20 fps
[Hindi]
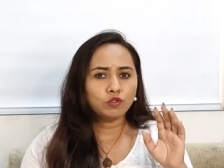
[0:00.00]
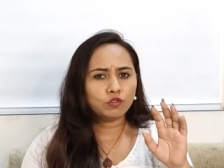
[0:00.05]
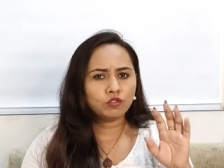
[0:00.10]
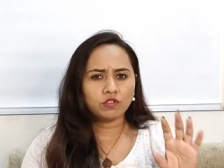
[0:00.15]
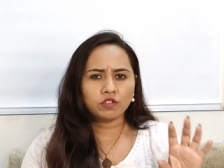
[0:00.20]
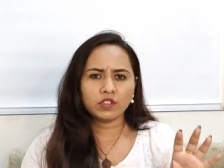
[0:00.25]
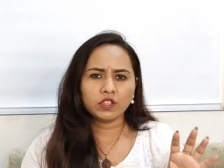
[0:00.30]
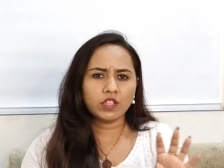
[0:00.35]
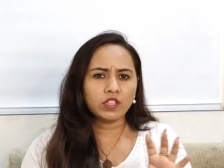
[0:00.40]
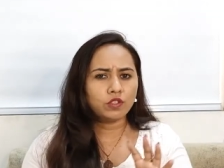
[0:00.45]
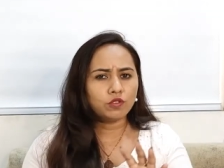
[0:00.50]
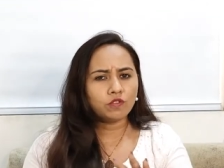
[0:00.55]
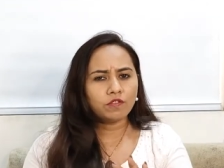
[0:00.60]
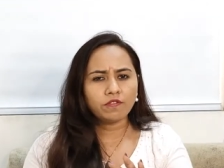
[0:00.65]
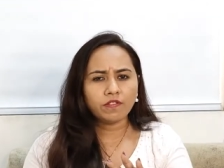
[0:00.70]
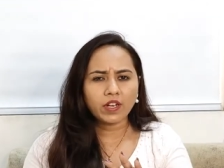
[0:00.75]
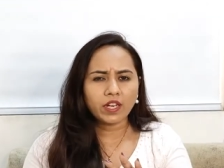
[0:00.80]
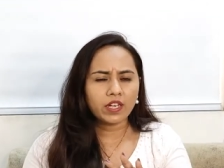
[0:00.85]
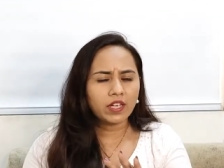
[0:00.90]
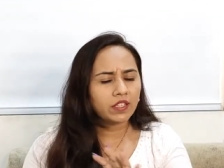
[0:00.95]
तो थ्री टू
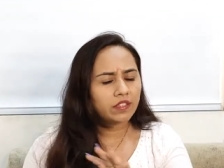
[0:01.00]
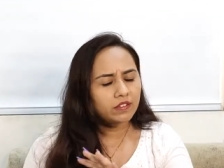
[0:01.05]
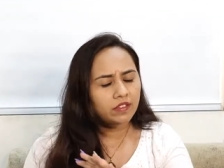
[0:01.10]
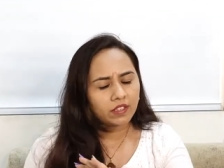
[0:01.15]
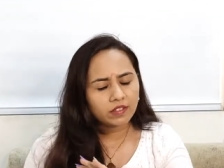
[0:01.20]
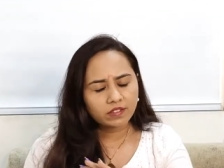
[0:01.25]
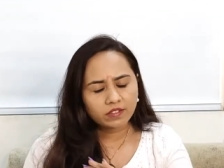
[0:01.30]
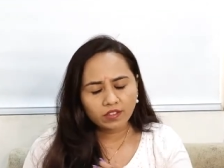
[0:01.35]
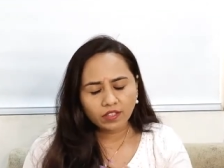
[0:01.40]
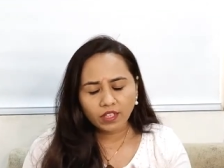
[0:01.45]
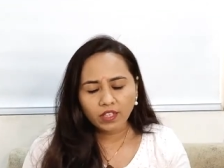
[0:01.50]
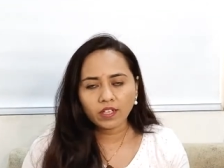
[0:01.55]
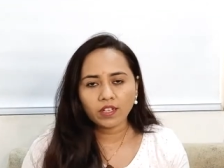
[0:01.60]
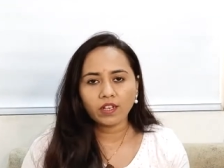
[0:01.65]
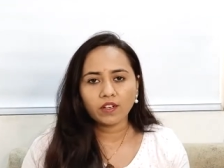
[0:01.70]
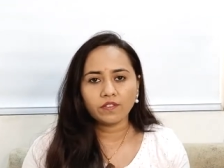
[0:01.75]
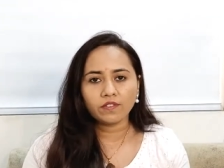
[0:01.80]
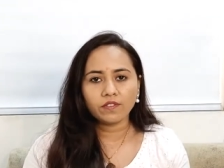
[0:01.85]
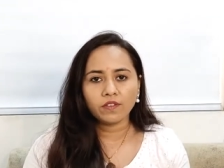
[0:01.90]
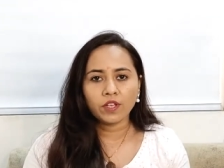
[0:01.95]
फाइव लाइक दैट्स
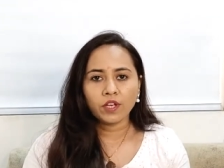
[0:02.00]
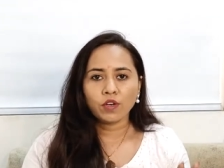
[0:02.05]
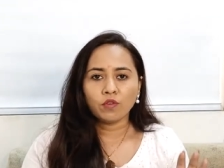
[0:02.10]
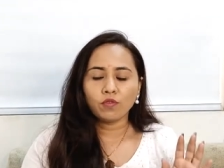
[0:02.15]
इनफ़